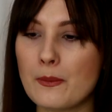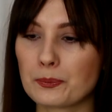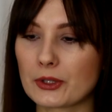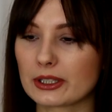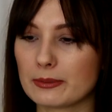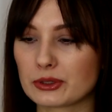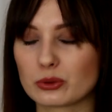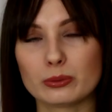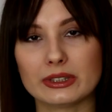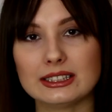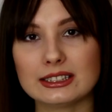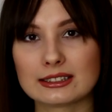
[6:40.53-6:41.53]
Natomiast u
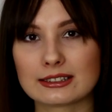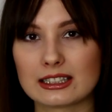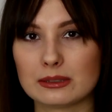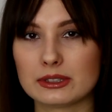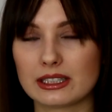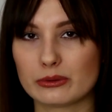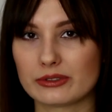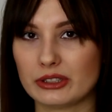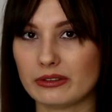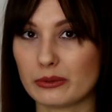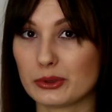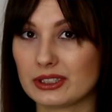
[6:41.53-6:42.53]
mężczyzn, kiedy my te
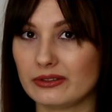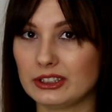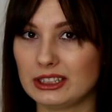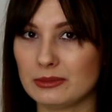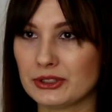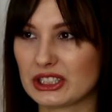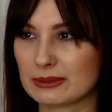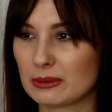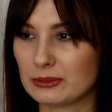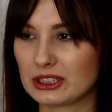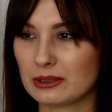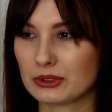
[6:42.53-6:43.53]
siwe włosy widzimy, to sobie
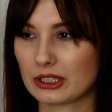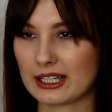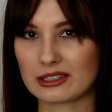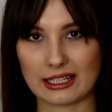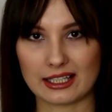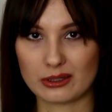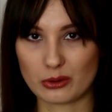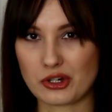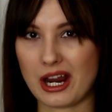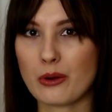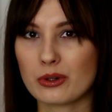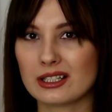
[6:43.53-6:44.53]
myślimy, że jest taki
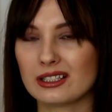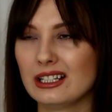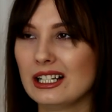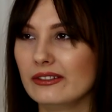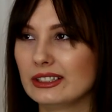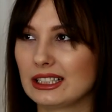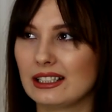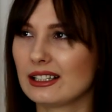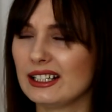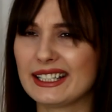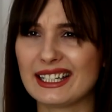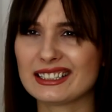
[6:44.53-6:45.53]
dojrzały, wiecie,
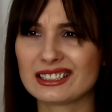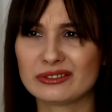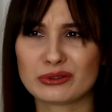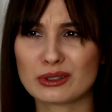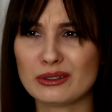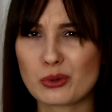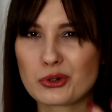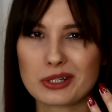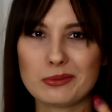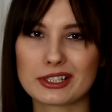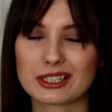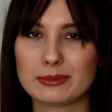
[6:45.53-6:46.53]
inteligentny, w ogóle
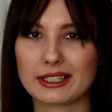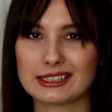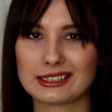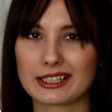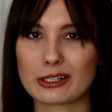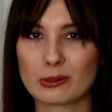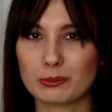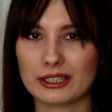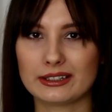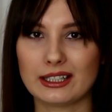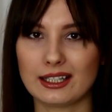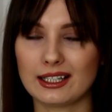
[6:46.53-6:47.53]
łączymy z tym jakieś takie
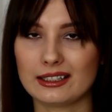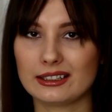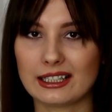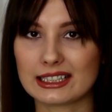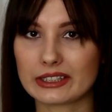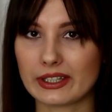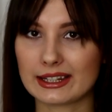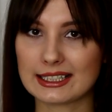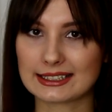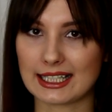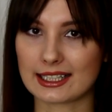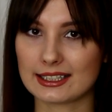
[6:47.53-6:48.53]
kompletnie nieadekwatne
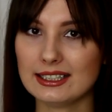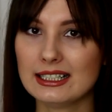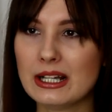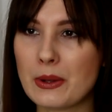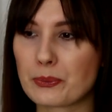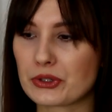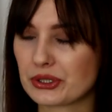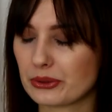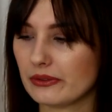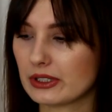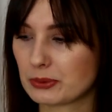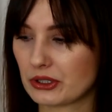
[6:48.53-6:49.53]
cechy. Zresztą
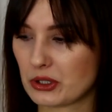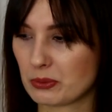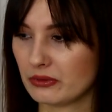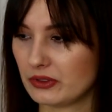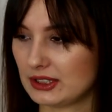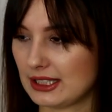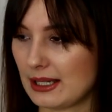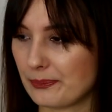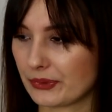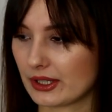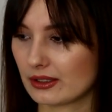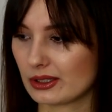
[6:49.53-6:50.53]
nawet przecież mówi się,
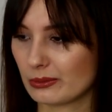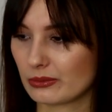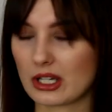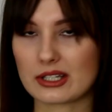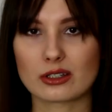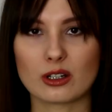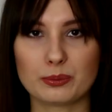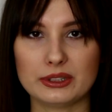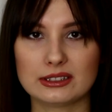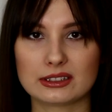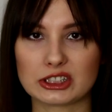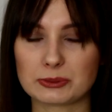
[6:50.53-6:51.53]
mm, są często
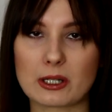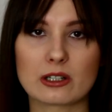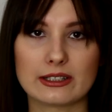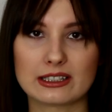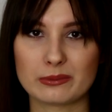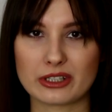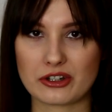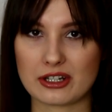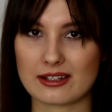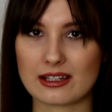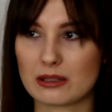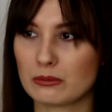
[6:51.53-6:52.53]
opisy, że szpakowaty
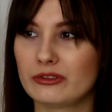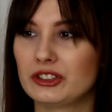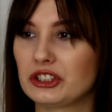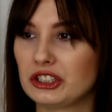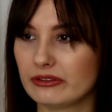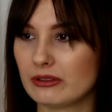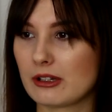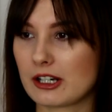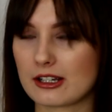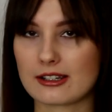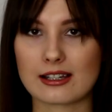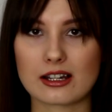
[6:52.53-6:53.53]
mężczyzna, nie mówi się siwy
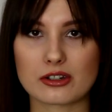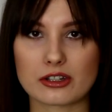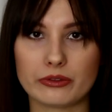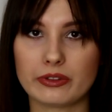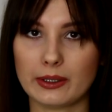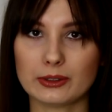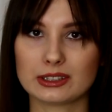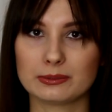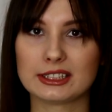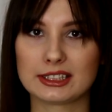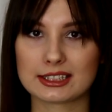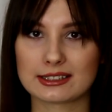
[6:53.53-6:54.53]
mężczyzna, czy siwiejący
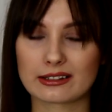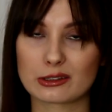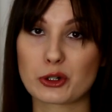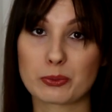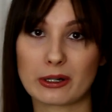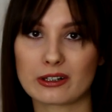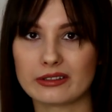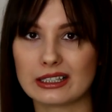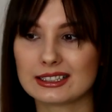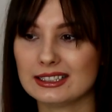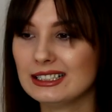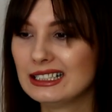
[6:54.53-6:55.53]
mężczyzna, tylko
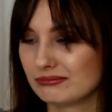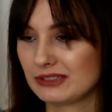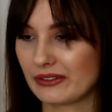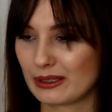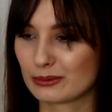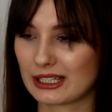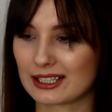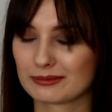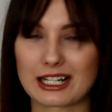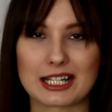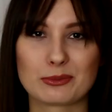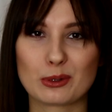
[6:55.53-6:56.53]
szpakowaty. Nie wiem, tak
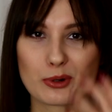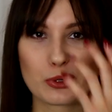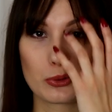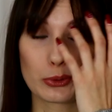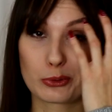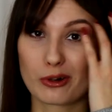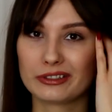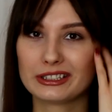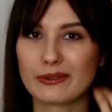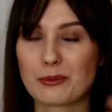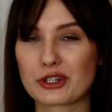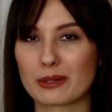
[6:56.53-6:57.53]
teraz mi to przyszło do głowy,
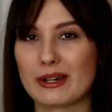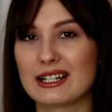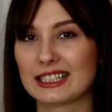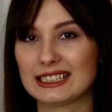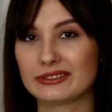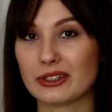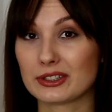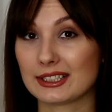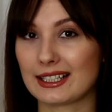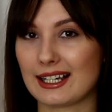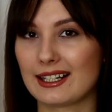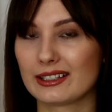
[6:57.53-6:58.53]
nie wiem, czy to ma jakiś
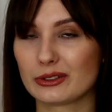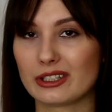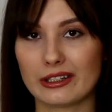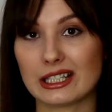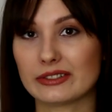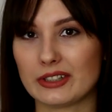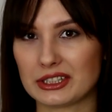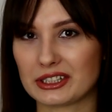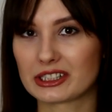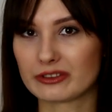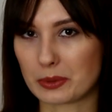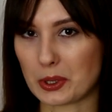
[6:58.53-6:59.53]
związek, ale no nie nazywa się
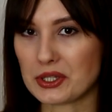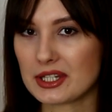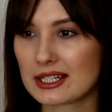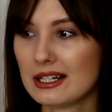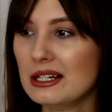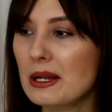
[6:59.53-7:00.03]
tego wprost.